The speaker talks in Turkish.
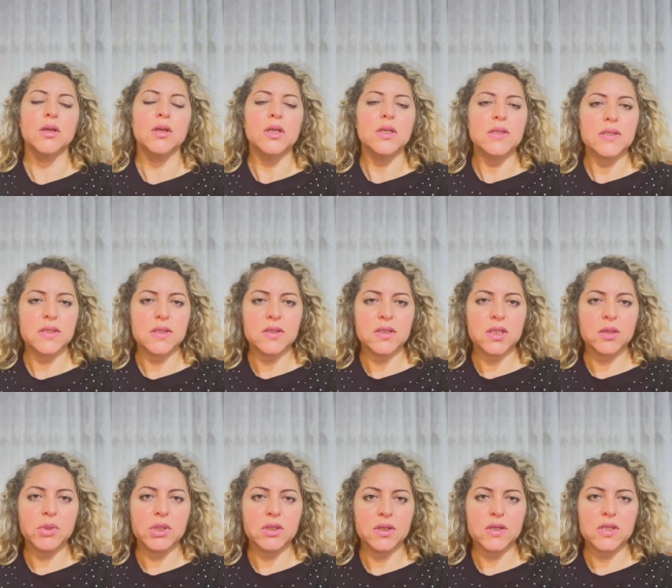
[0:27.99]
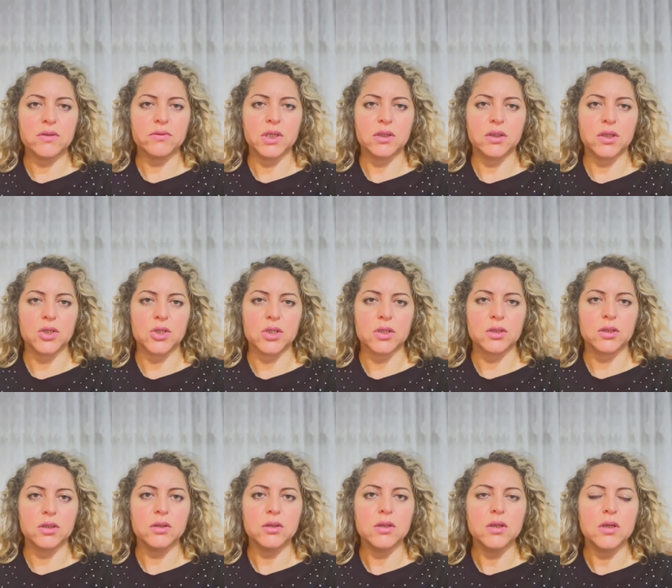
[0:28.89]
Sistemin
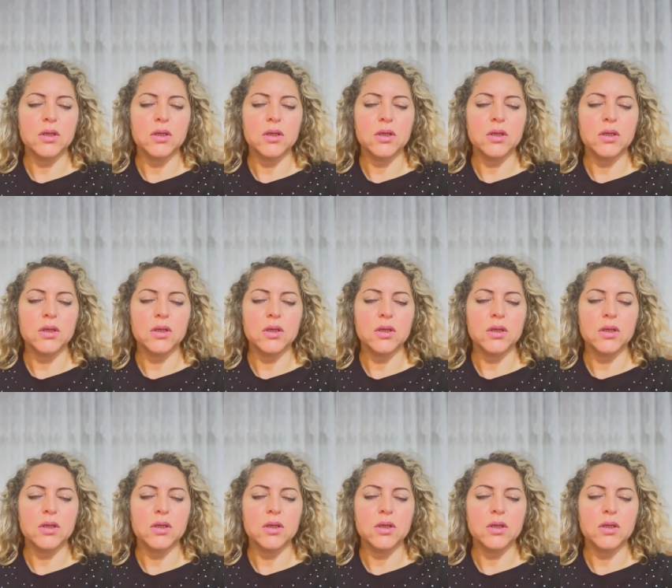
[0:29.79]
dezavantajları